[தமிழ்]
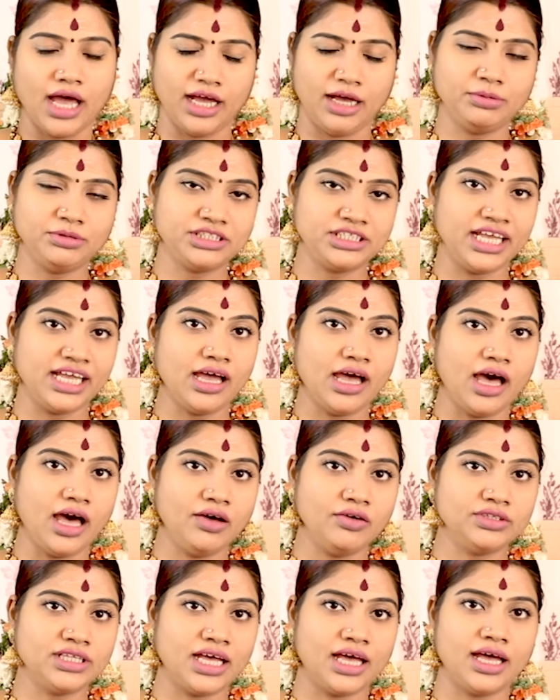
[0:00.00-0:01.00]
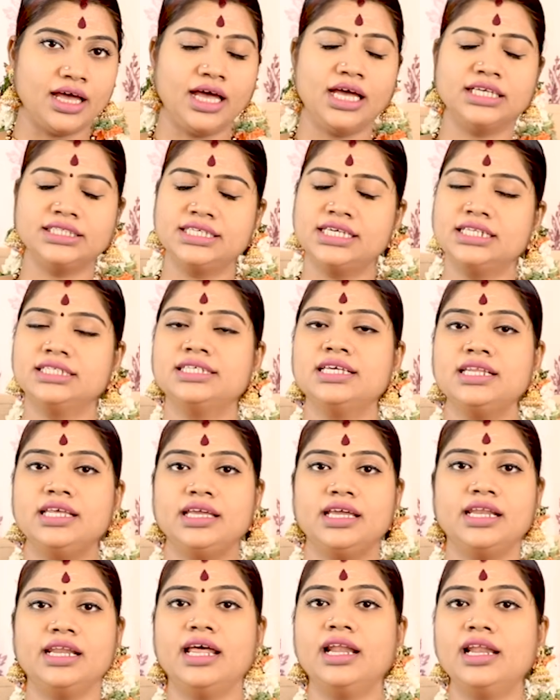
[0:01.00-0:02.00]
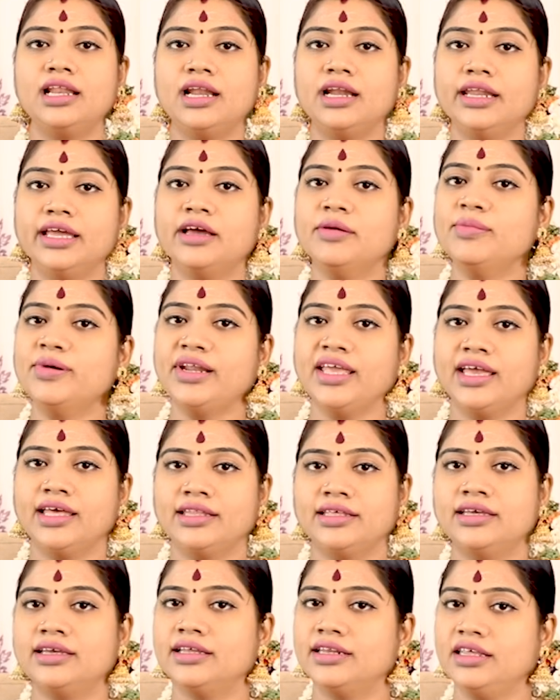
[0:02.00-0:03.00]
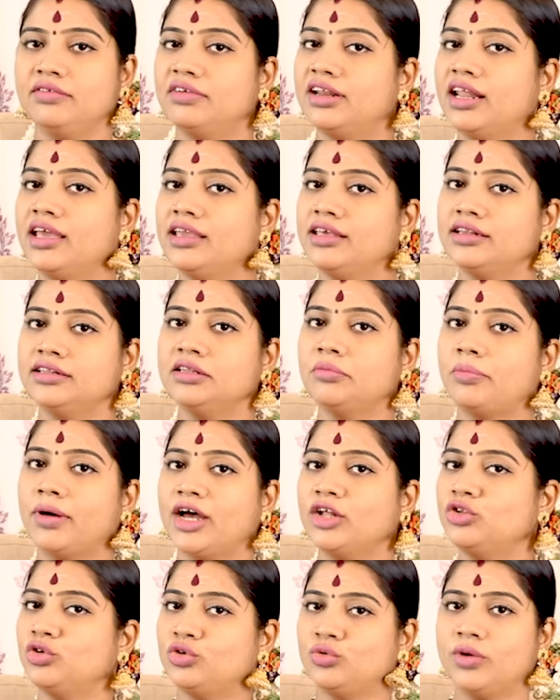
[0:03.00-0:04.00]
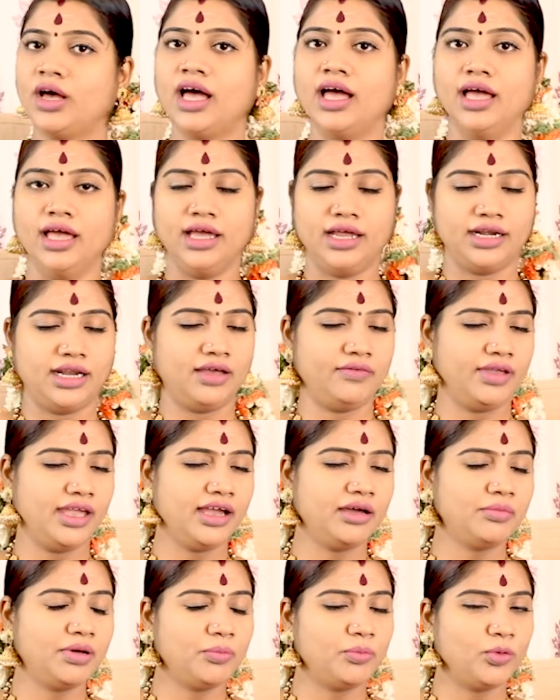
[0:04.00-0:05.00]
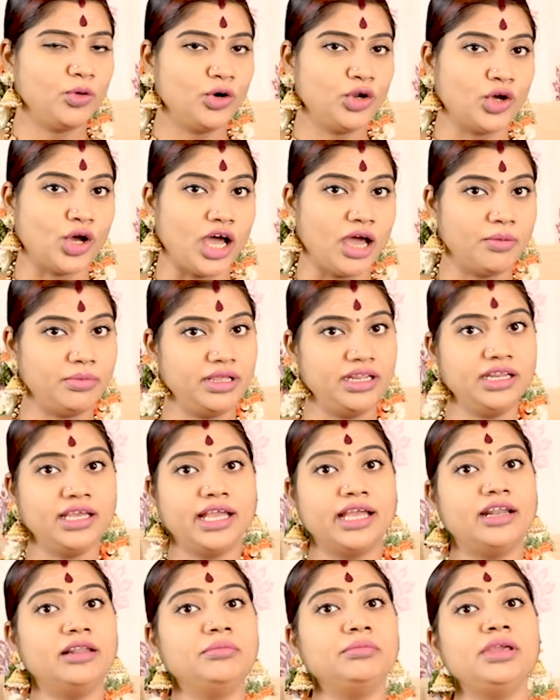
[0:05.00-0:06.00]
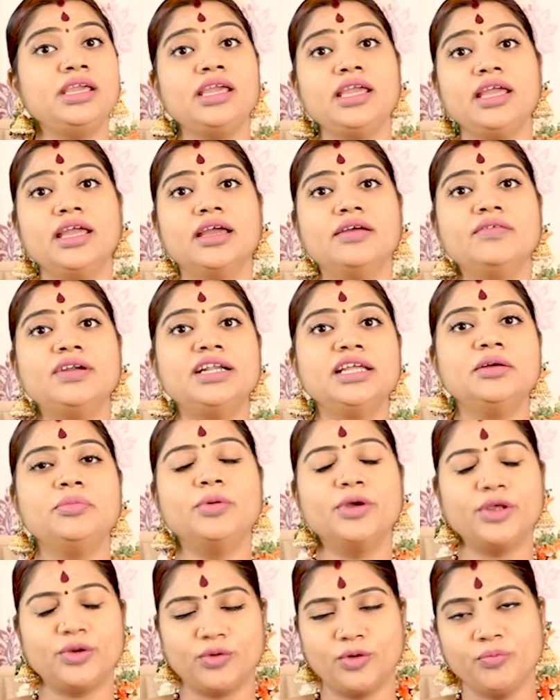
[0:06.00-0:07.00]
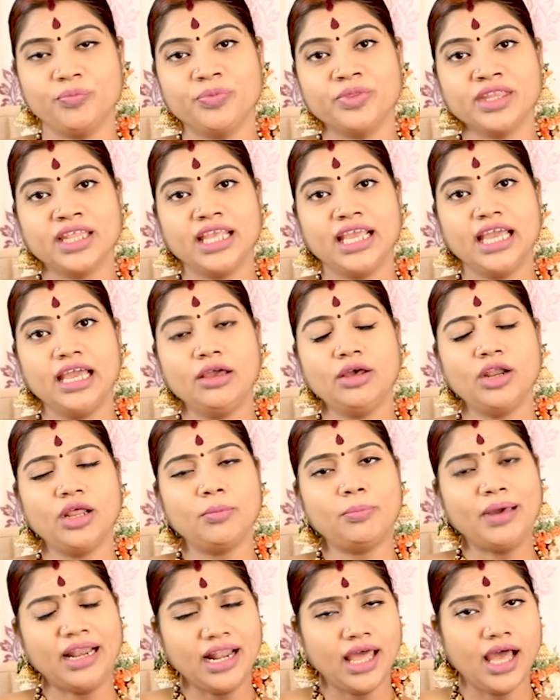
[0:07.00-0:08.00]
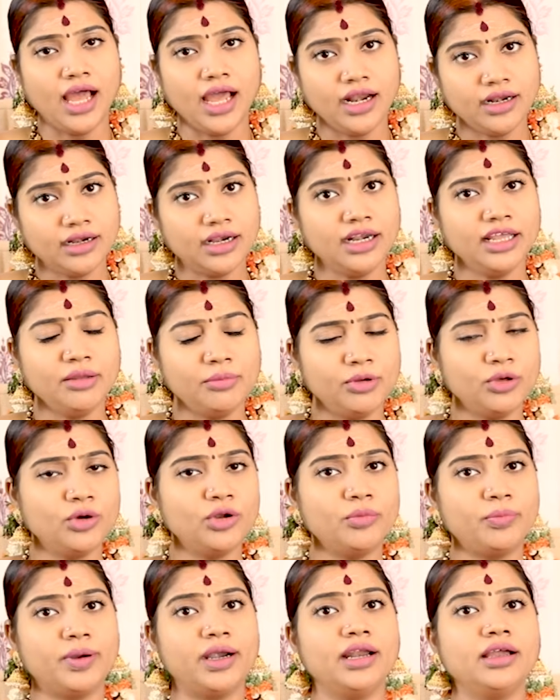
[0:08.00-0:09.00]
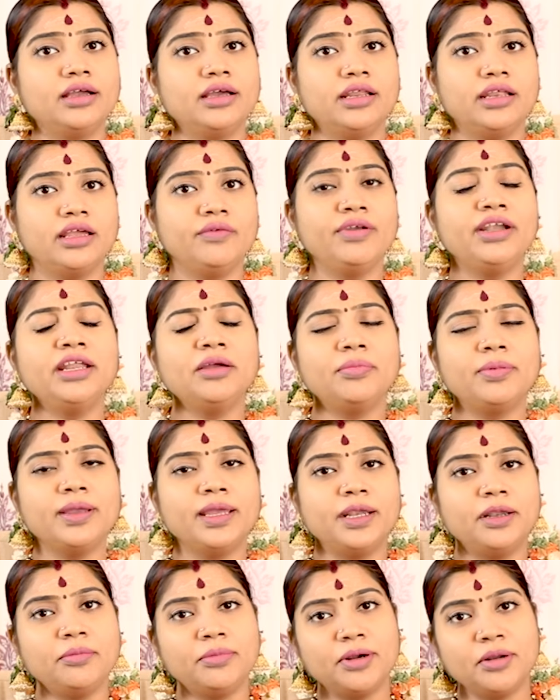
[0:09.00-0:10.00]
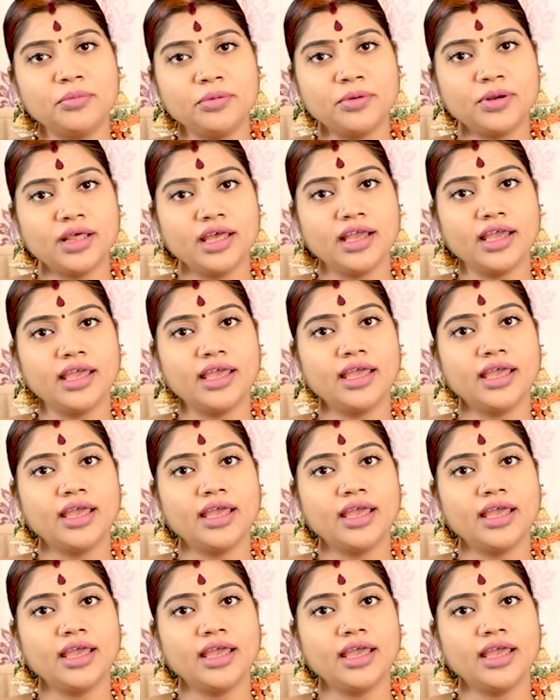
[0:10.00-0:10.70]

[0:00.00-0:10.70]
அபிஷேகம் ஆகுதா ஆ சரி சரி என்னால் எல்லாம் நிற்க முடியாது நீ வேணால் இருந்து பார்த்துட்டு வா நான் வேகமாக போகணும் அப்படின்னு கிளம்பி வீட்டுக்கு போயிடுவோம் பல ஆண்களுக்கு இப்படி ஒரு பழக்கம் இருக்குது வீட்டுக்கு போய் என்ன பண்ண போகிறாங்க